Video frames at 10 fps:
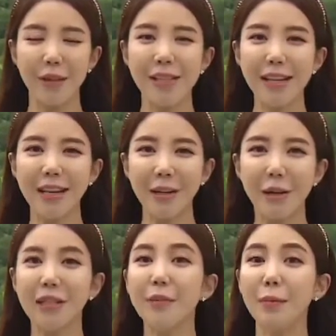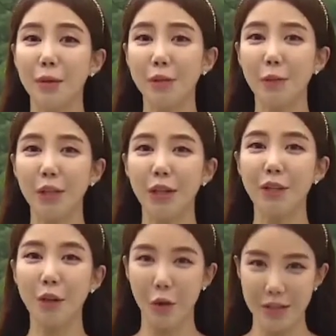며칠간 열심히 비를
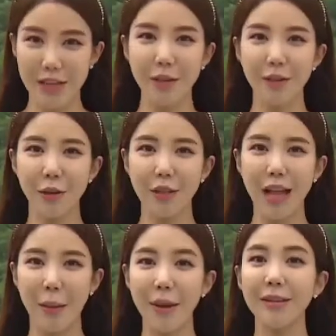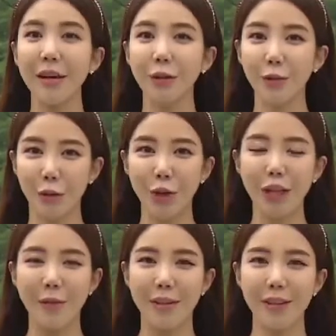뿌리던 정체전선이 남해상으로
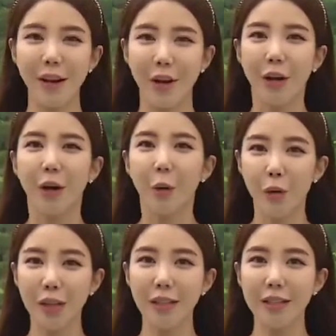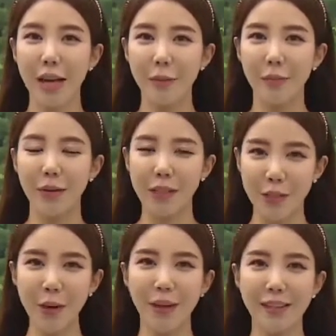물러나면서 오늘은 장맛비가
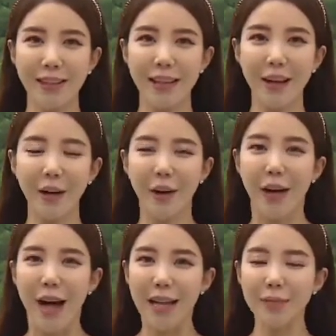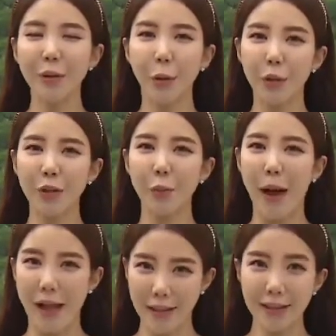쉬어갈 텐데요. 하지만 오늘도
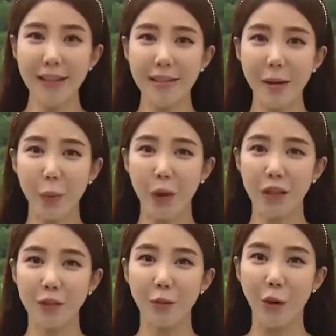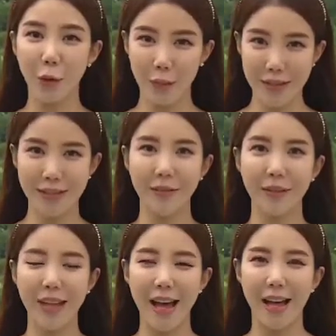밝은 햇살 보기는 좀
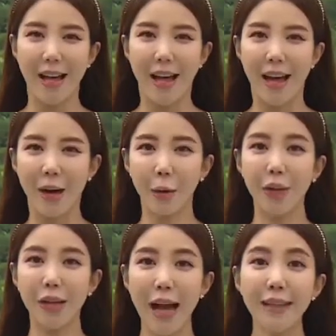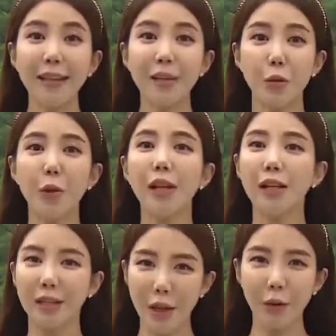어렵겠습니다. 오늘 하늘이
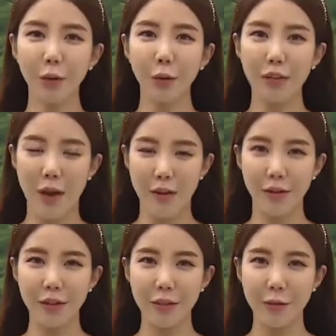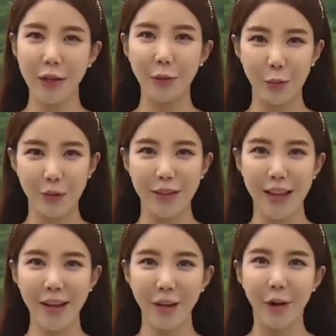종일 흐려도 자외선 지수가
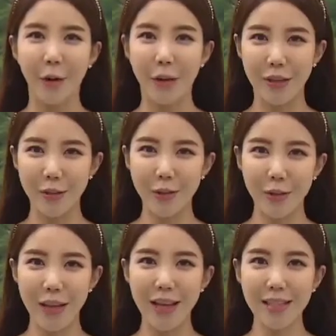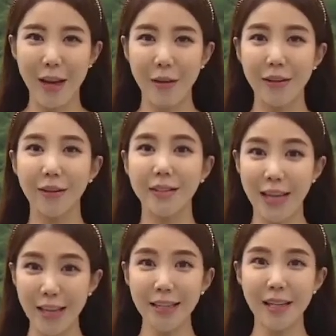높은데요. 외출 전에 자외선
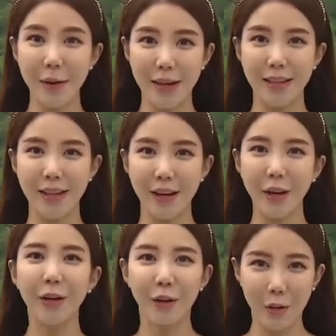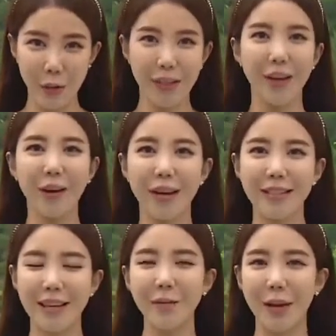차단제 바르는 거 꼭
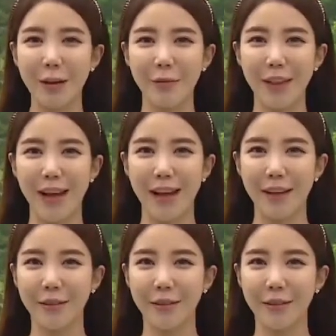기억하시기 바랍니다.